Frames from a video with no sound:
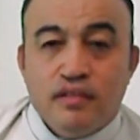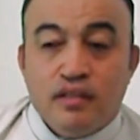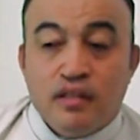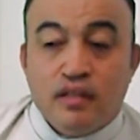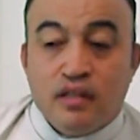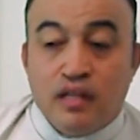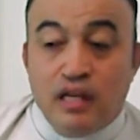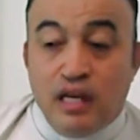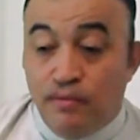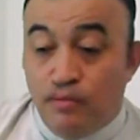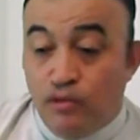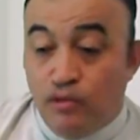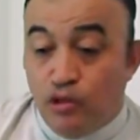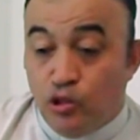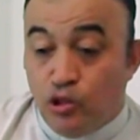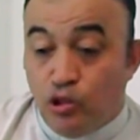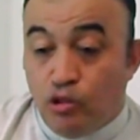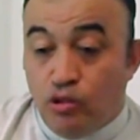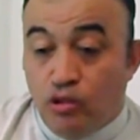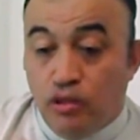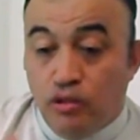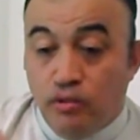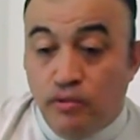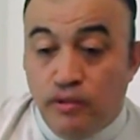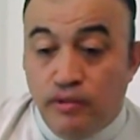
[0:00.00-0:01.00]
Qué hermoso
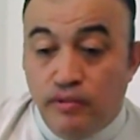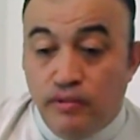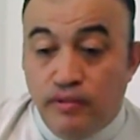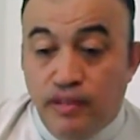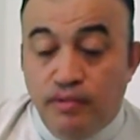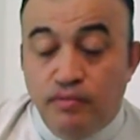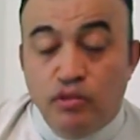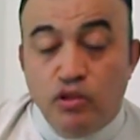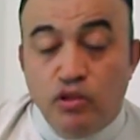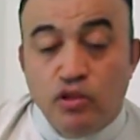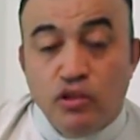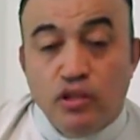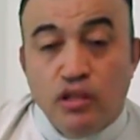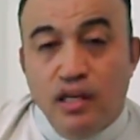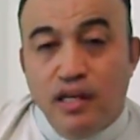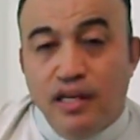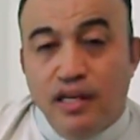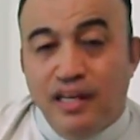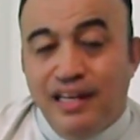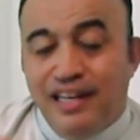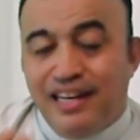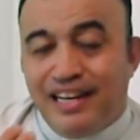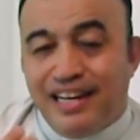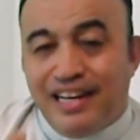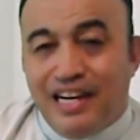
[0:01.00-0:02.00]
cuando vivimos
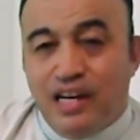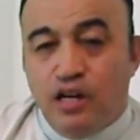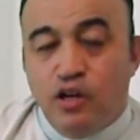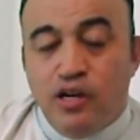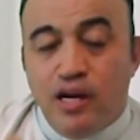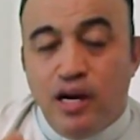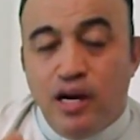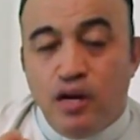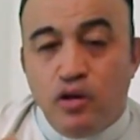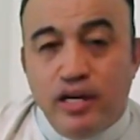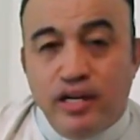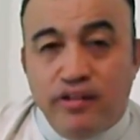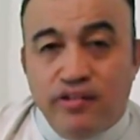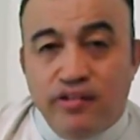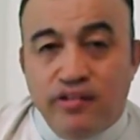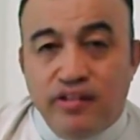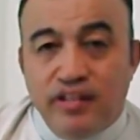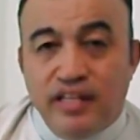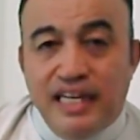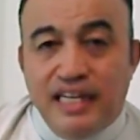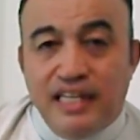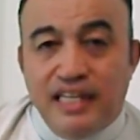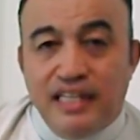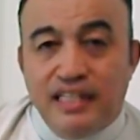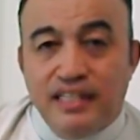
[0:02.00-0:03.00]
el regalo de la Eucaristía,